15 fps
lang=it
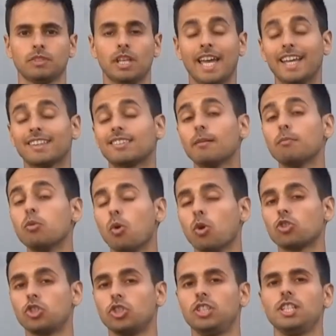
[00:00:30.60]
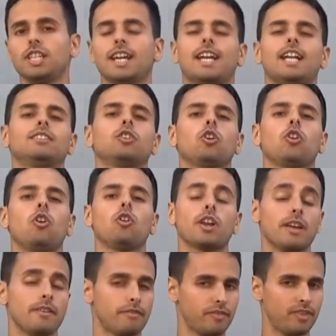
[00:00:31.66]
è tabù oggi dire che il
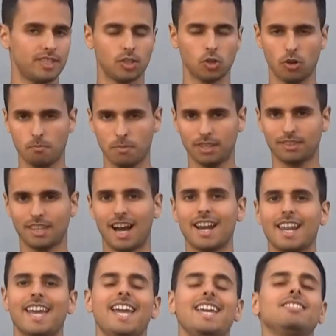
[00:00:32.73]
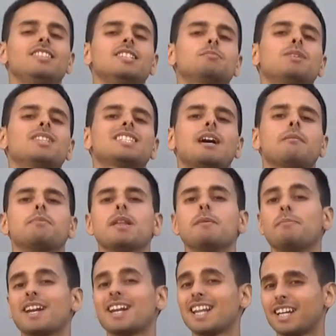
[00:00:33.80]
dolore fisico e mentale è indispensabile
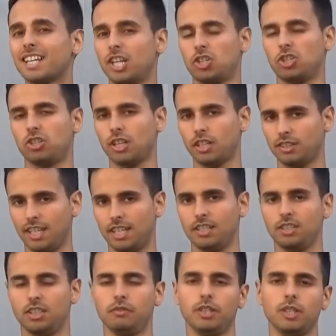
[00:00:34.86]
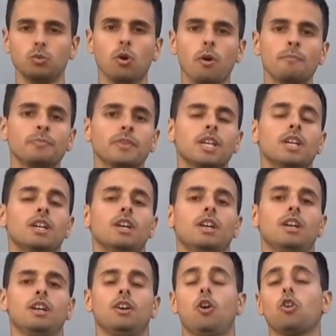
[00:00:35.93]
per la crescita dell'individuo.
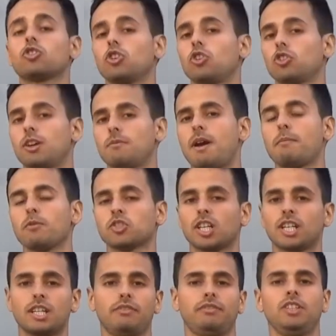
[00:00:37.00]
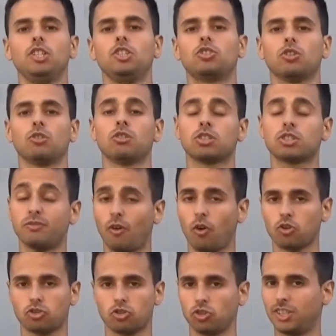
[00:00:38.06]
Oggi lo chiamiamo sacrificio,
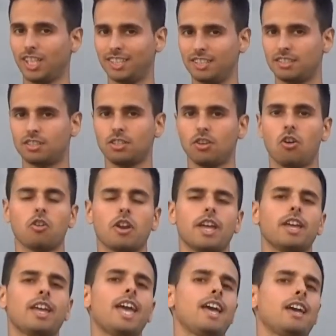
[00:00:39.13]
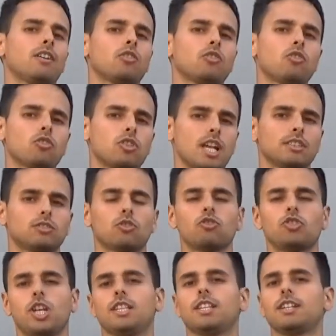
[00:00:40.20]
sforzo, dedizione e con ogni altro
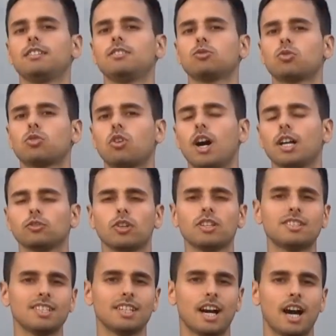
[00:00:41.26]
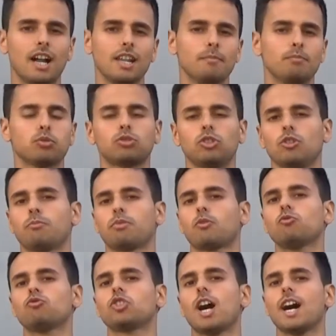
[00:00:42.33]
genere di surrogato lessicale pur di non
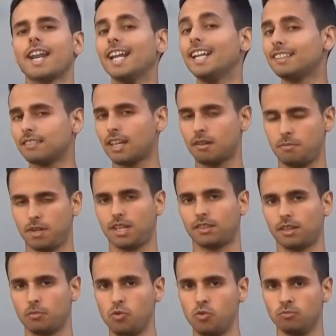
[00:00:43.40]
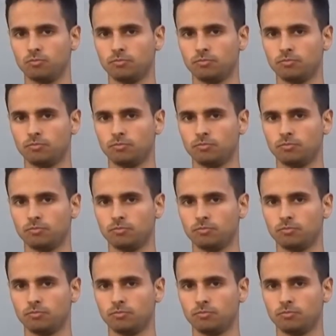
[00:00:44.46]
pronunciare il termine tabù.